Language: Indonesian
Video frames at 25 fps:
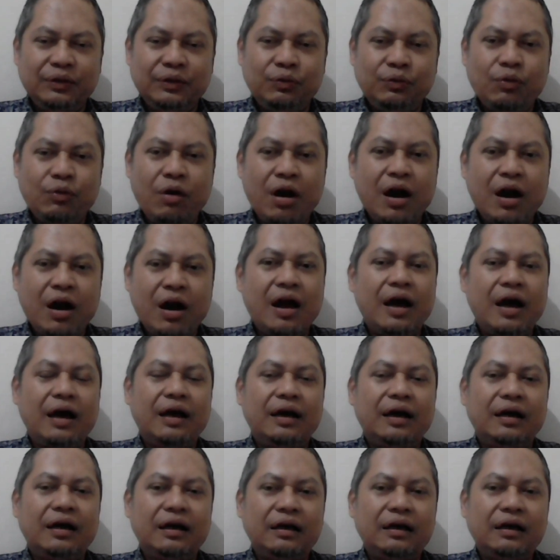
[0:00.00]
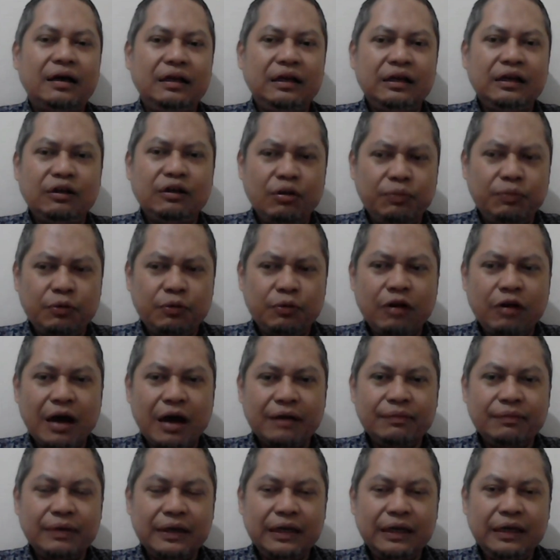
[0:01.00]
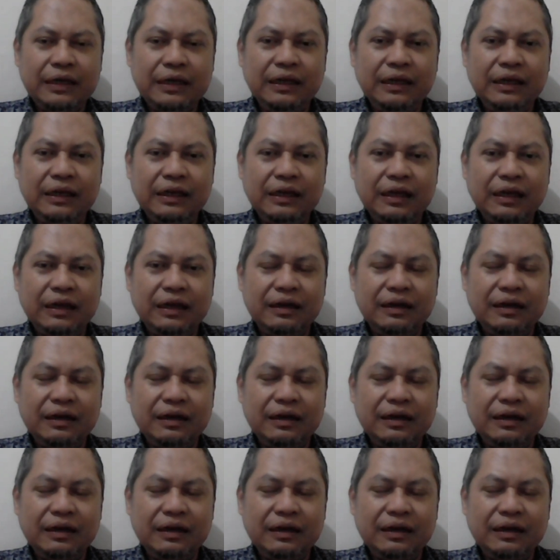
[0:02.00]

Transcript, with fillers: wah ini kalau produk begini